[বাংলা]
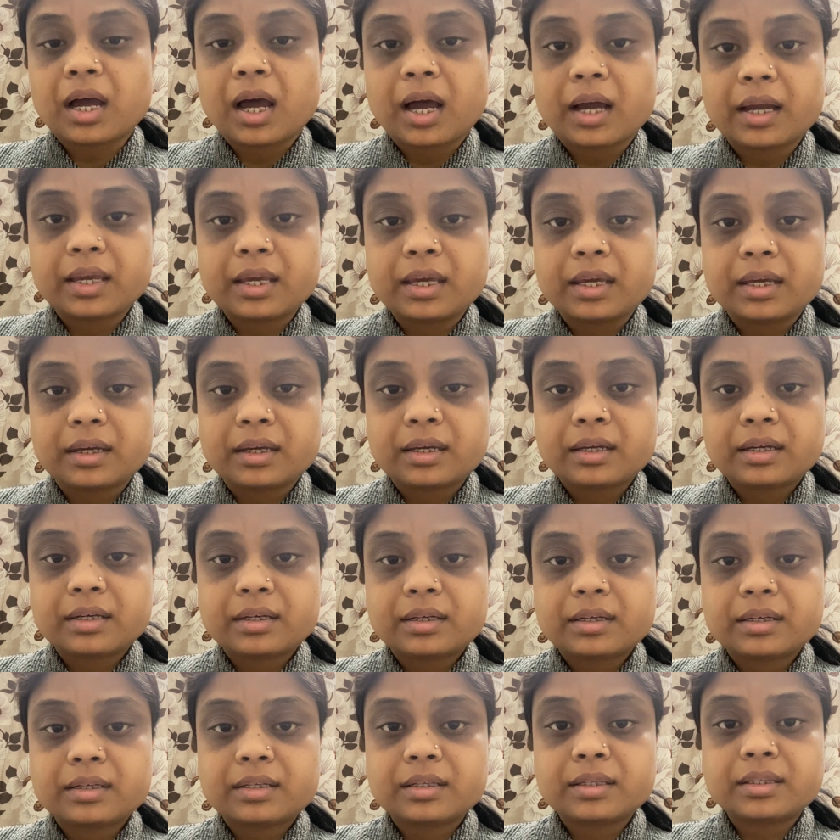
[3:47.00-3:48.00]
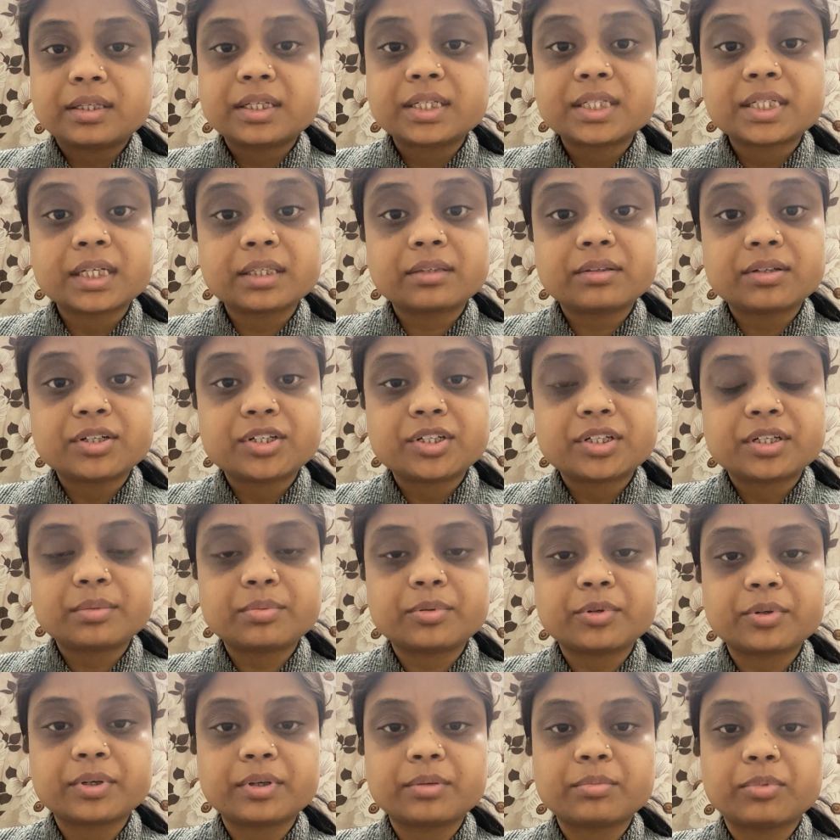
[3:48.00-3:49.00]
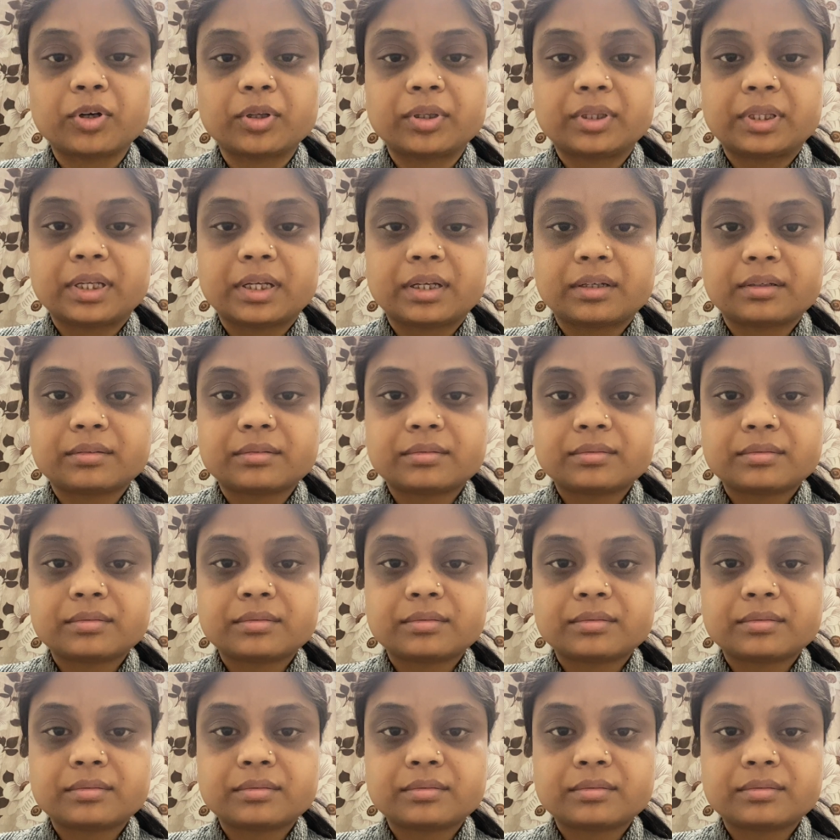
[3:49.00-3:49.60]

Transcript: আগে নিজের দৃষ্টিভঙ্গি বদলান